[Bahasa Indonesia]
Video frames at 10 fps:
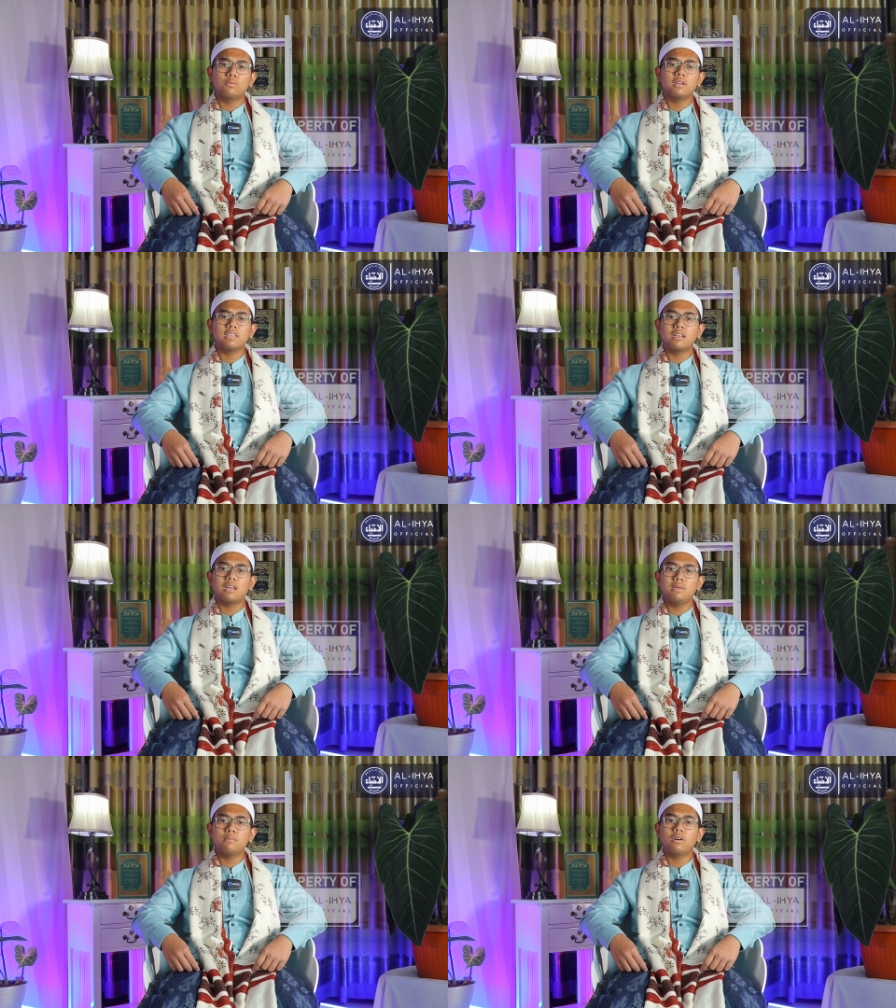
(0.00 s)
umatnya
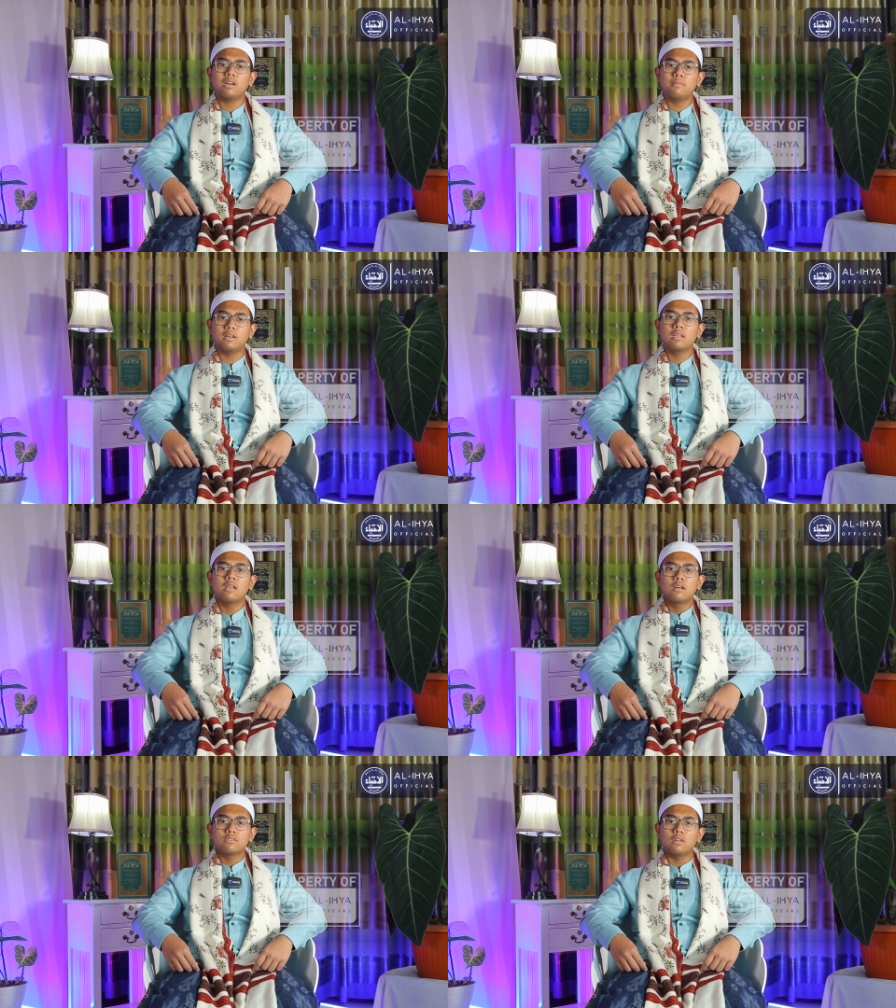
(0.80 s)
Nabi Muhammad
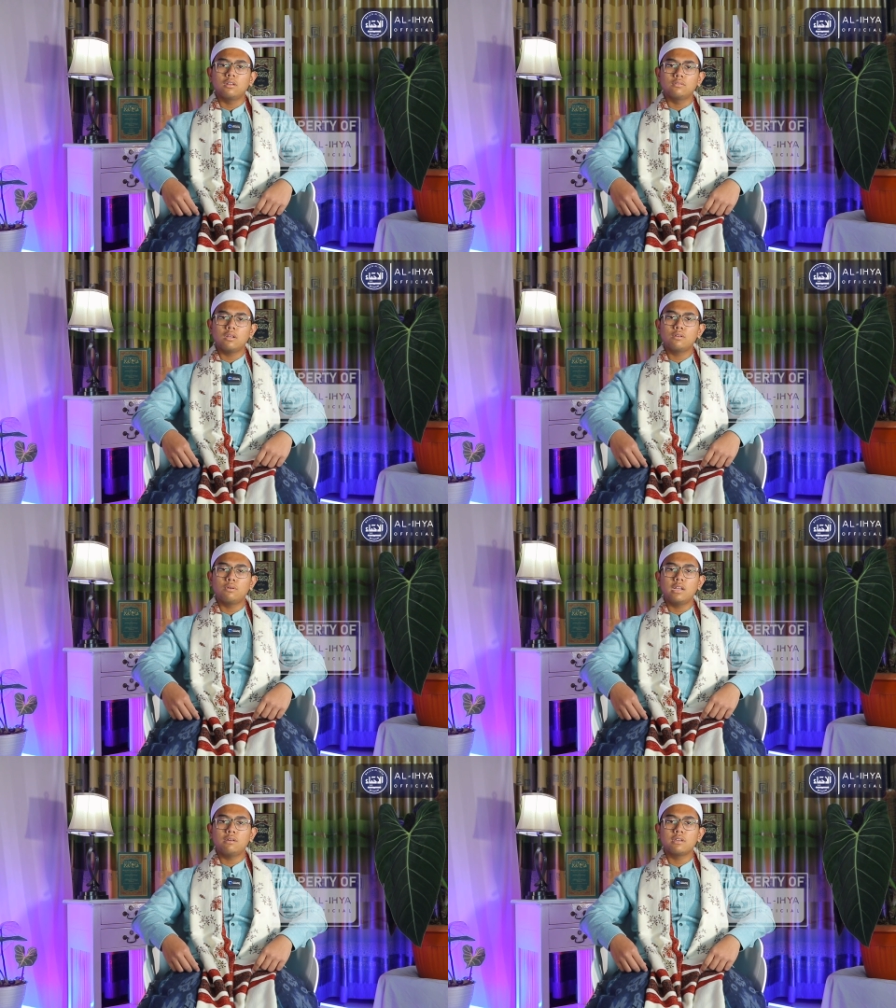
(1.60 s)
Sallallahu
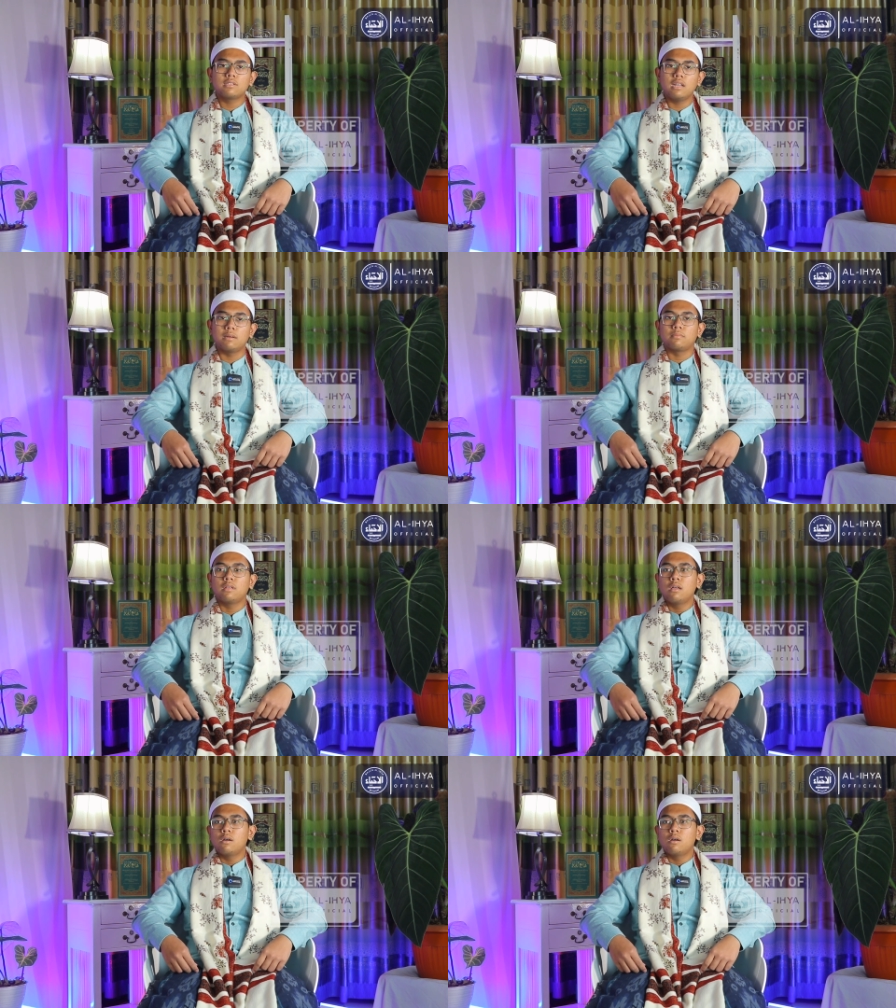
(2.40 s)
Alaihi Wasallam,